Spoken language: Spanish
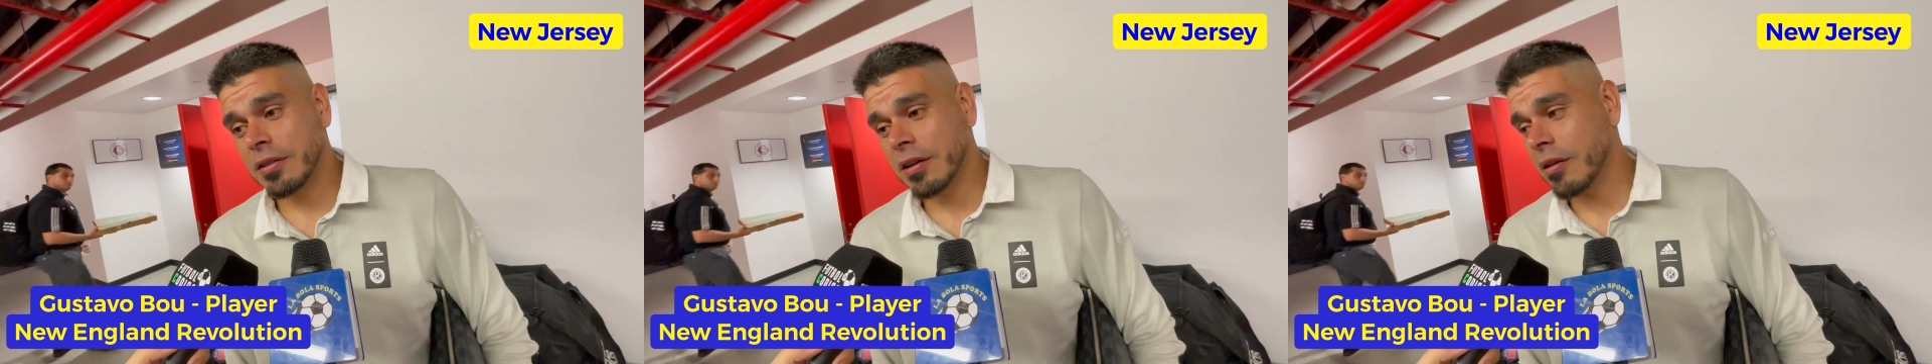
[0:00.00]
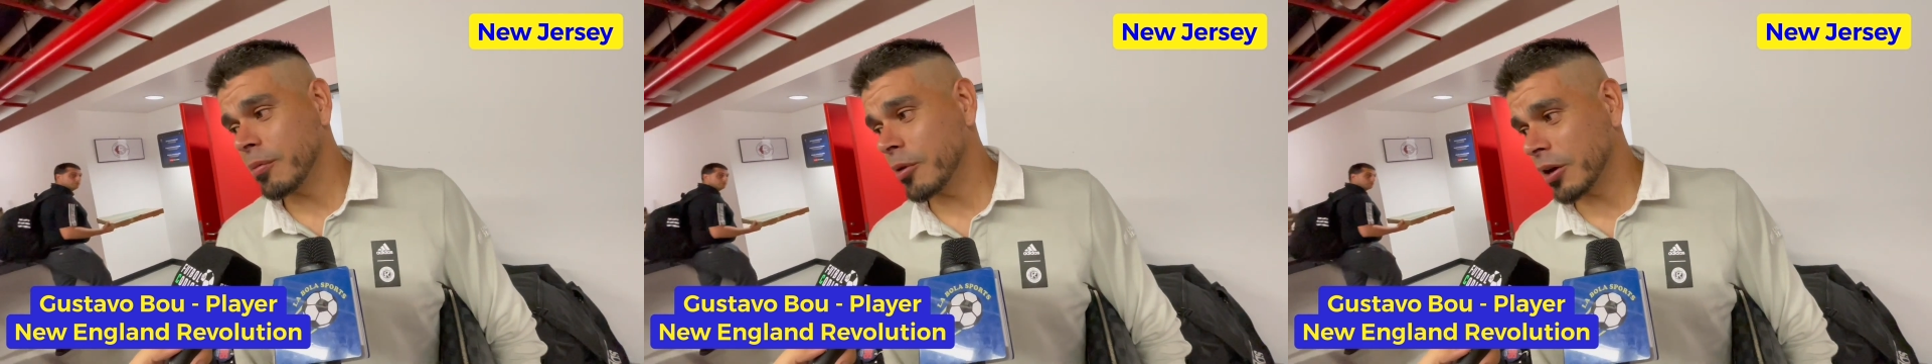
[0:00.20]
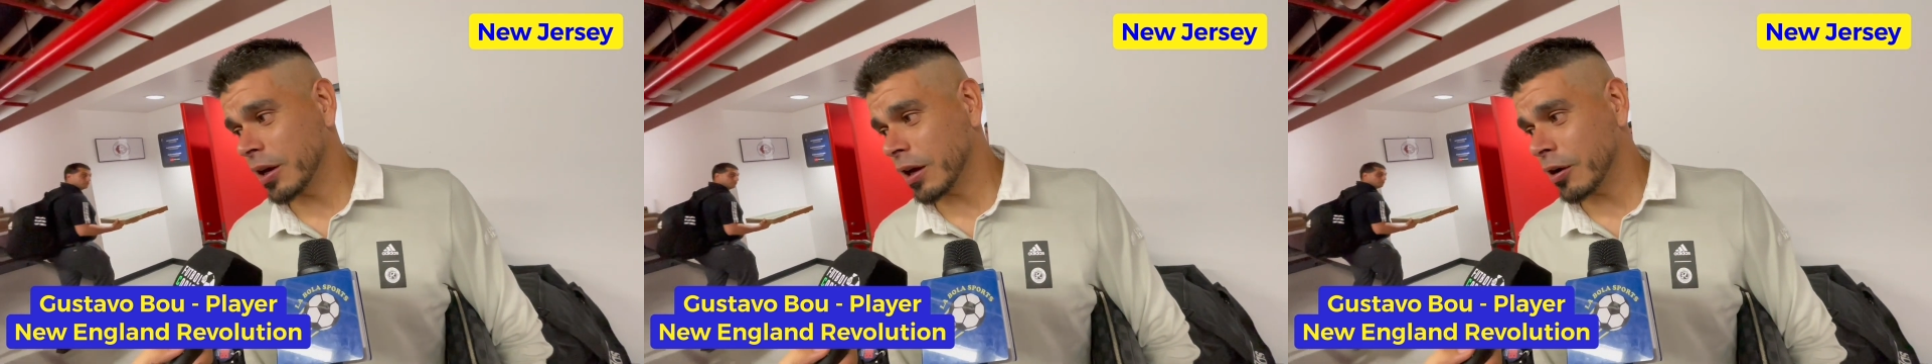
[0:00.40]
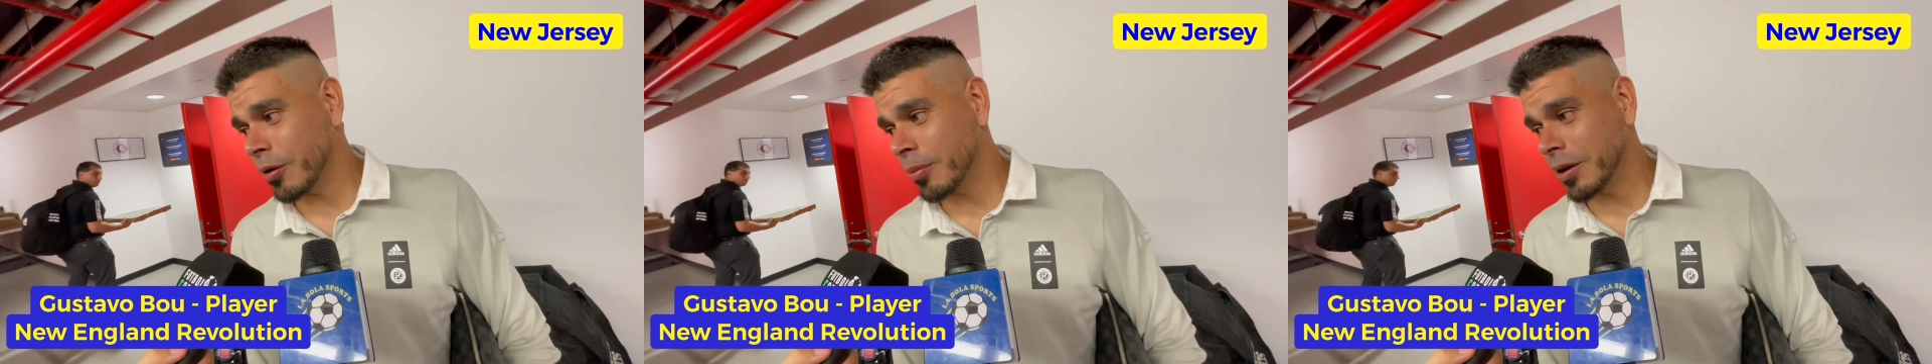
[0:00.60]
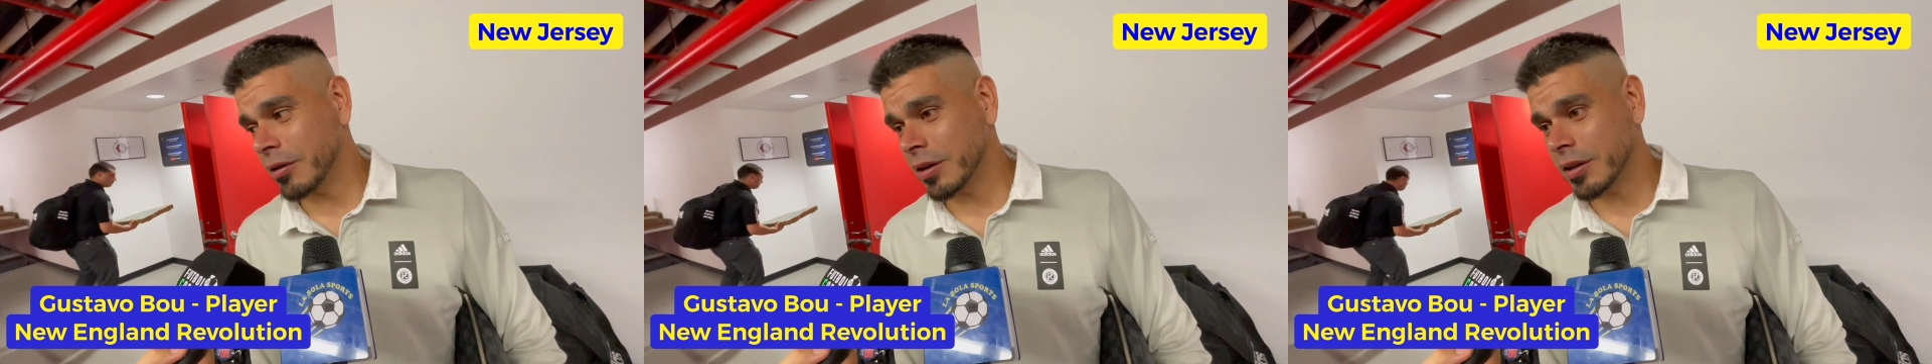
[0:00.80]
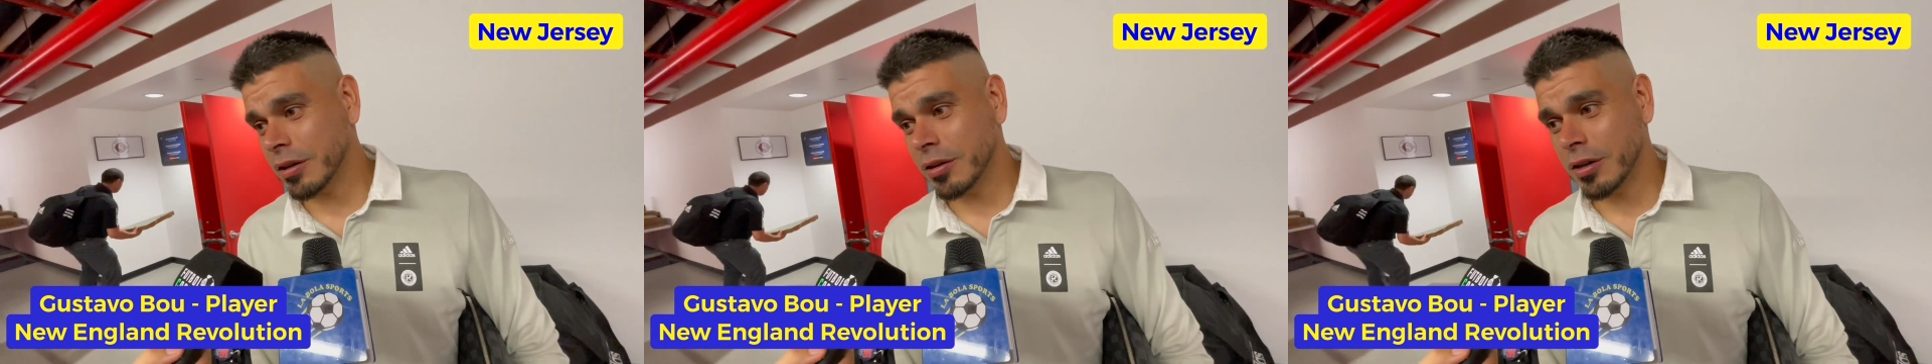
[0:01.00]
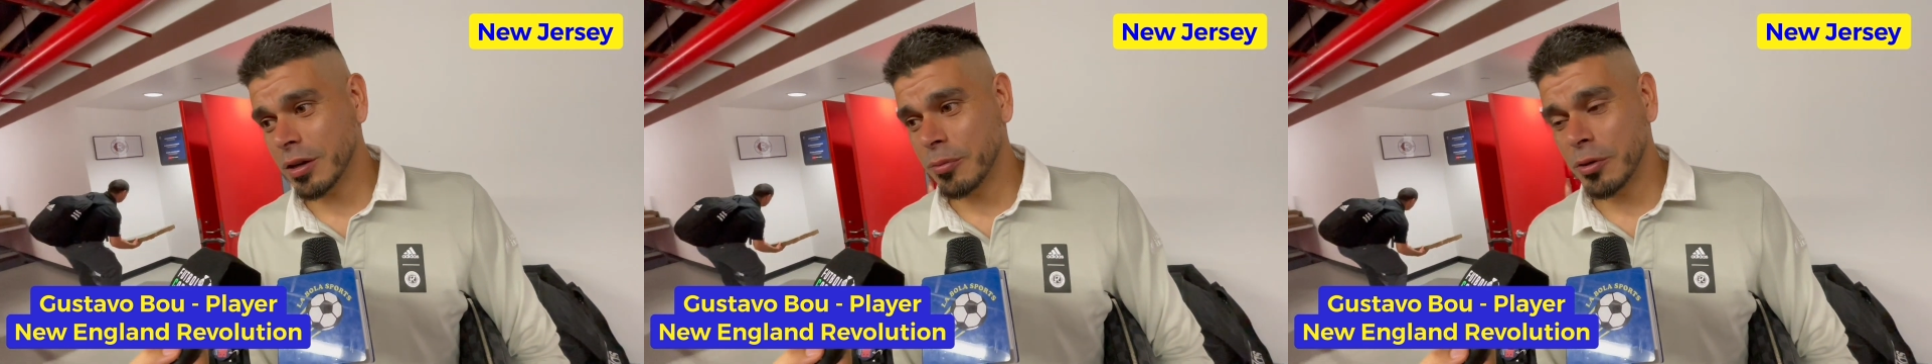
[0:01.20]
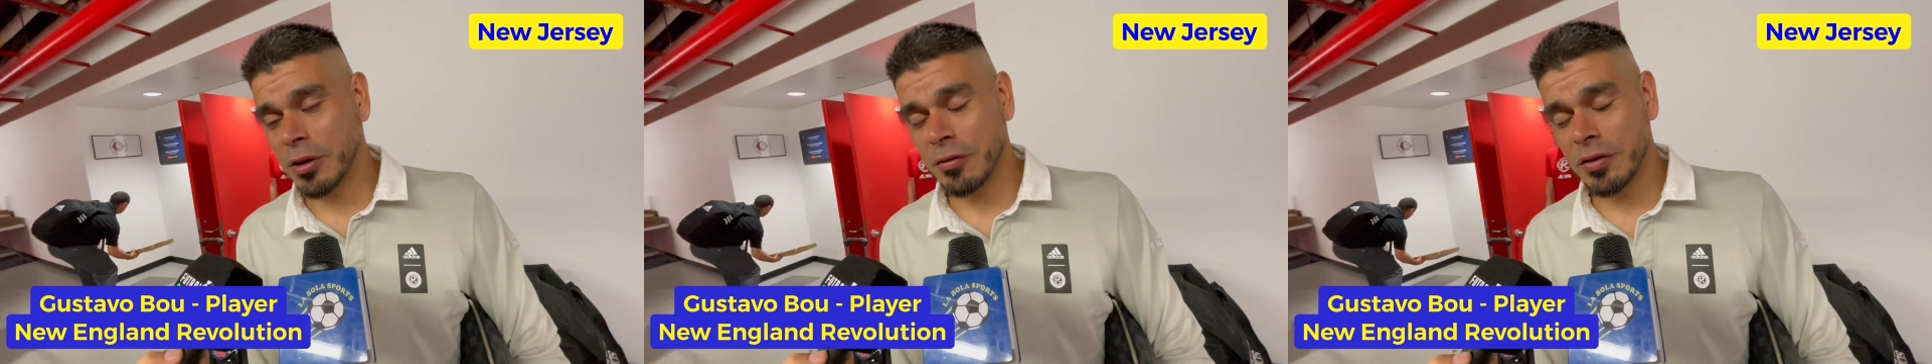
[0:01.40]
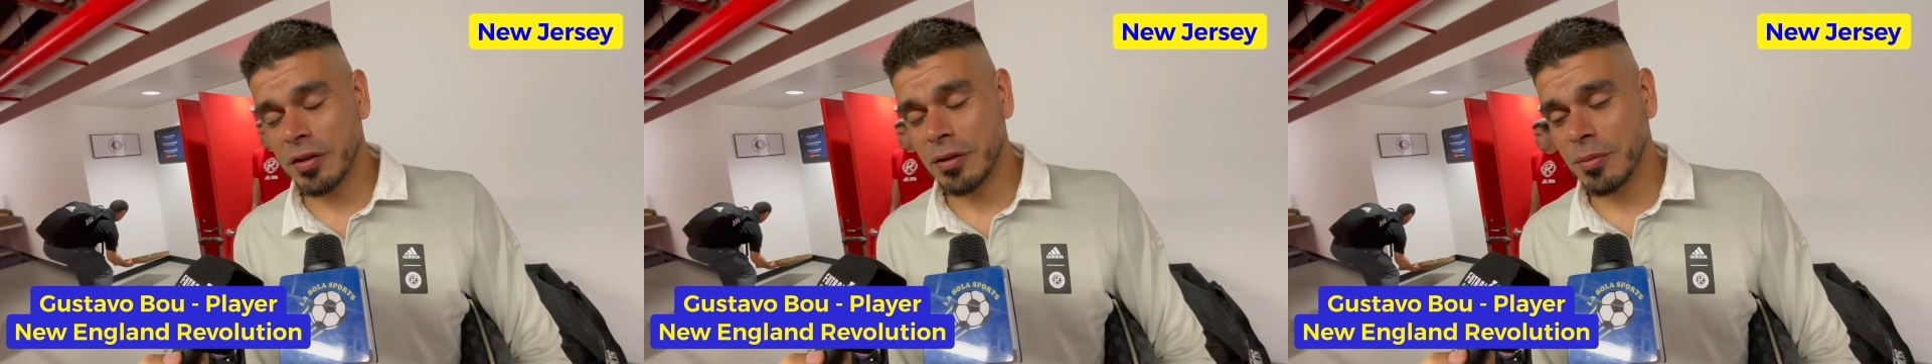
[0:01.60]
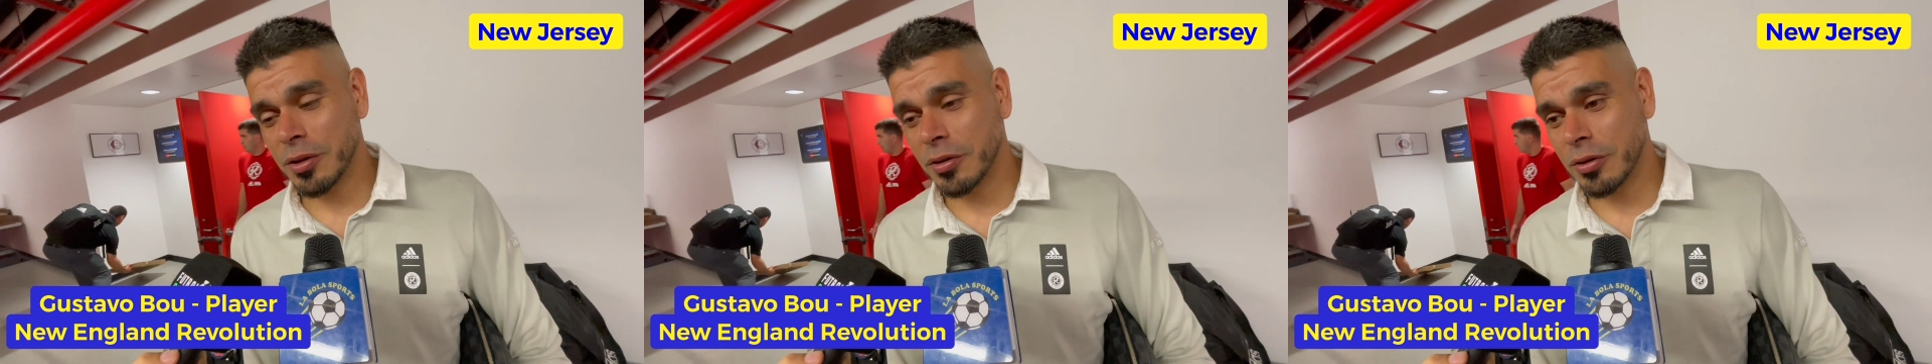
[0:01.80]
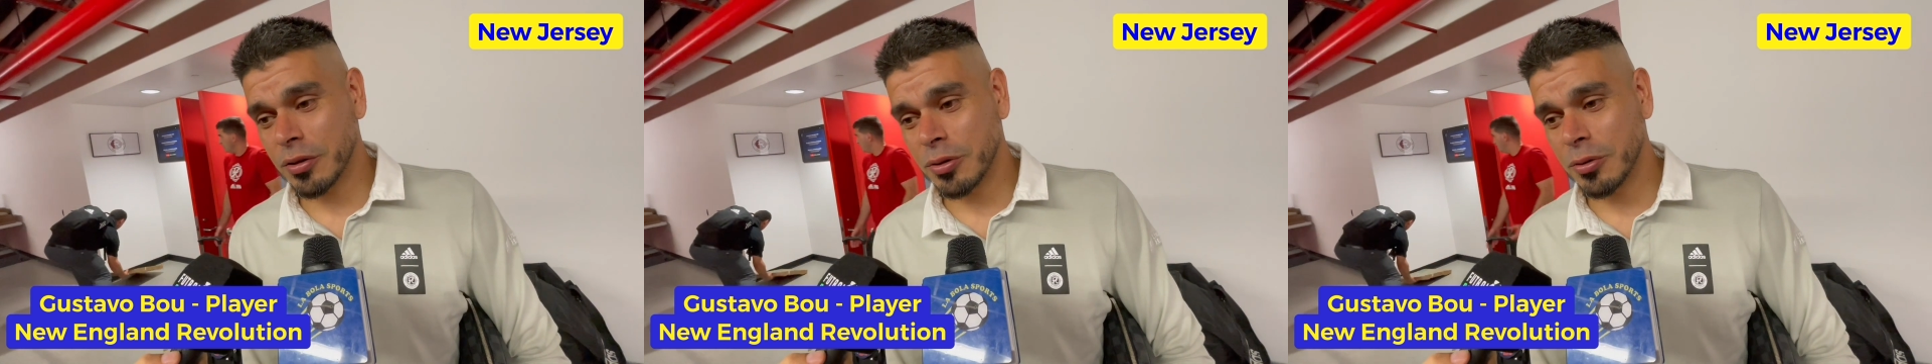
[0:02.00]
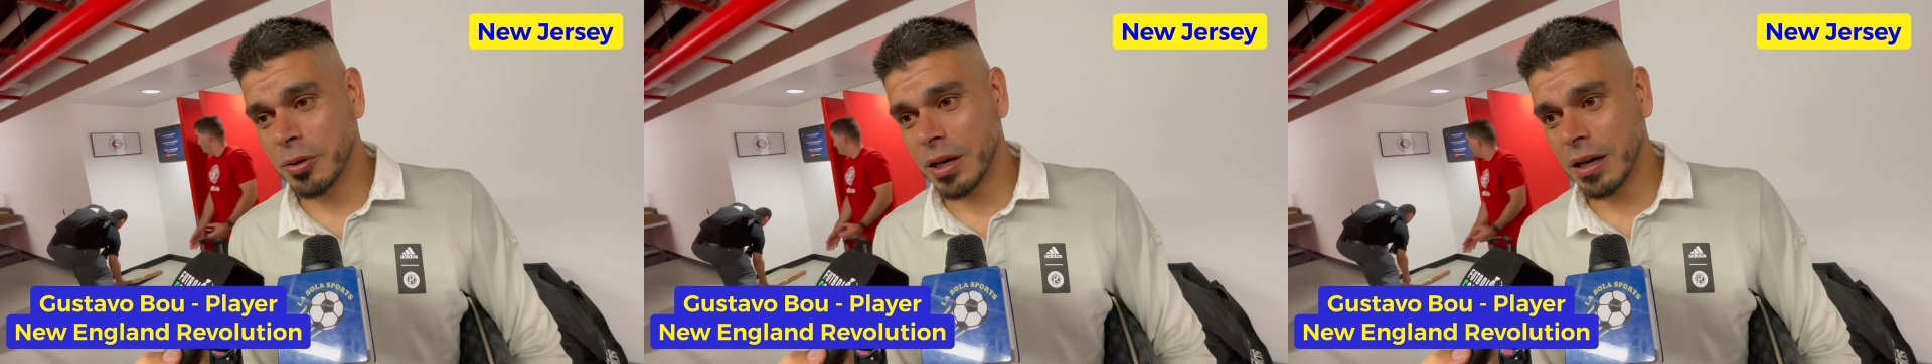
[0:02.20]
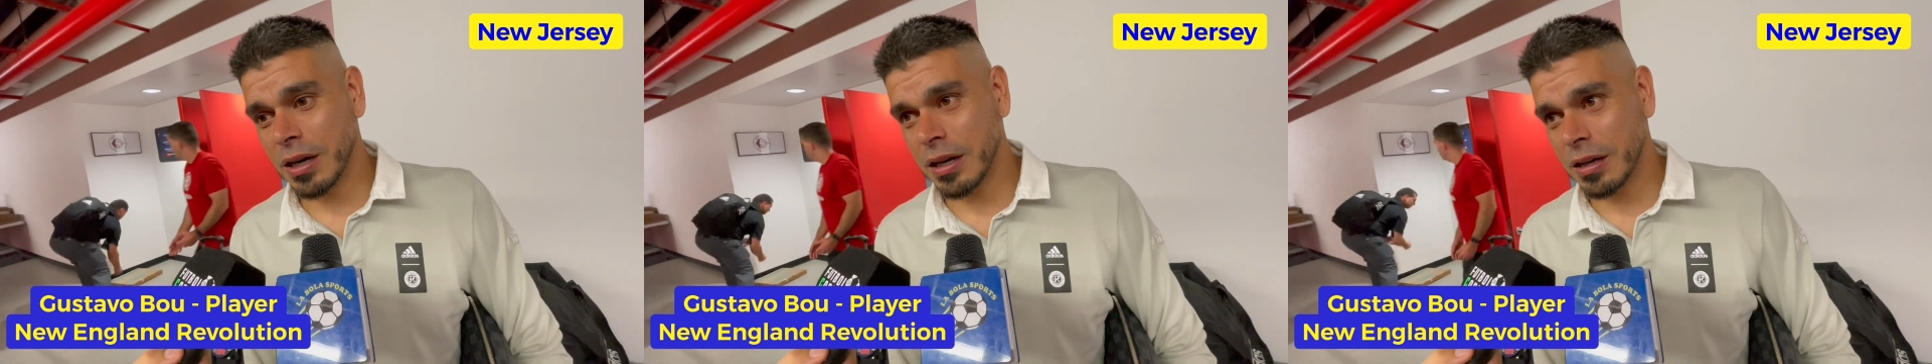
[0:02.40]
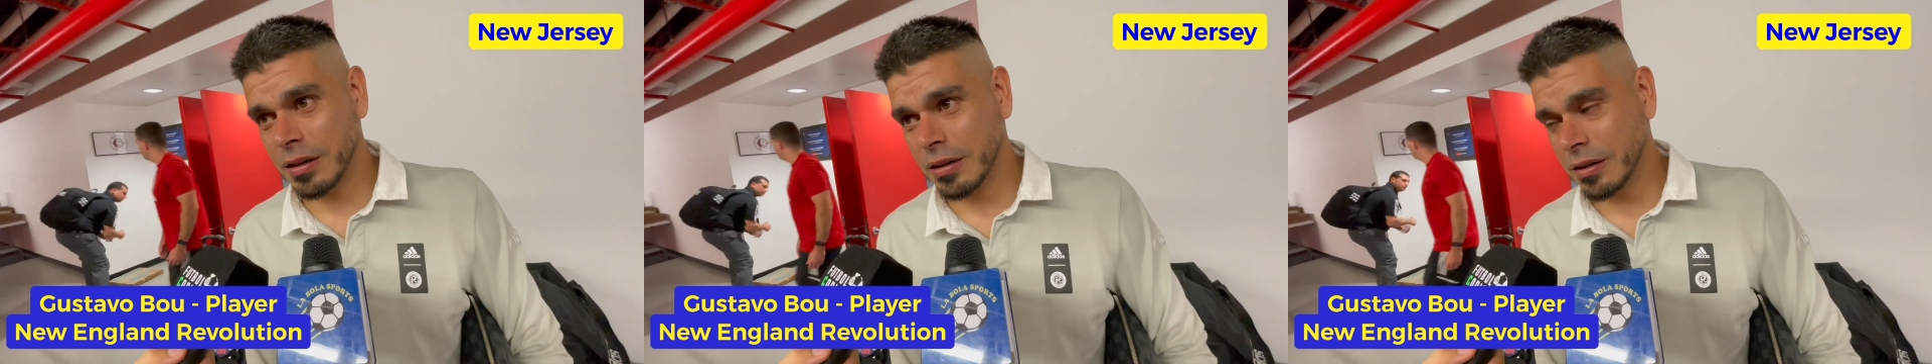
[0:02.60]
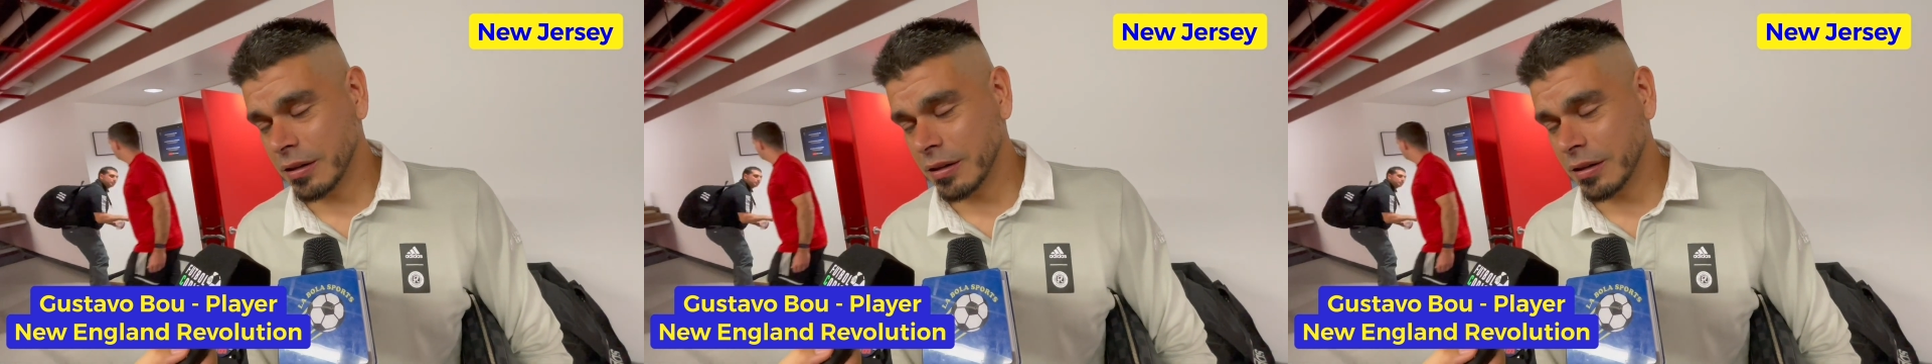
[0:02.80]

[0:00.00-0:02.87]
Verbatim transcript: Sabemos que la Copa Libertadores es muy difícil, me tocó jugarla.